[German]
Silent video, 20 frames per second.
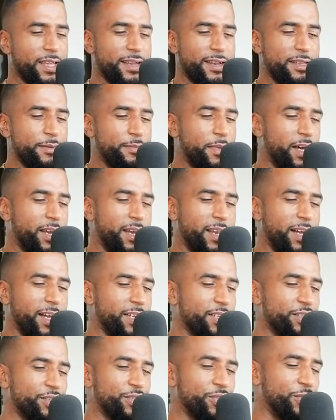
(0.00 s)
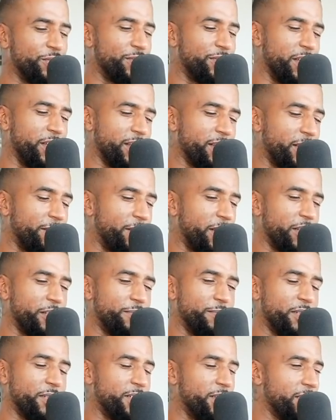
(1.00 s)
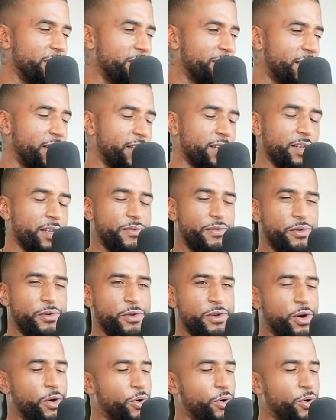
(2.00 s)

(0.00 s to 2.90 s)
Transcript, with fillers: Klimaanlage ist so ein Ding, da werde ich mich nie dran gewöhnen.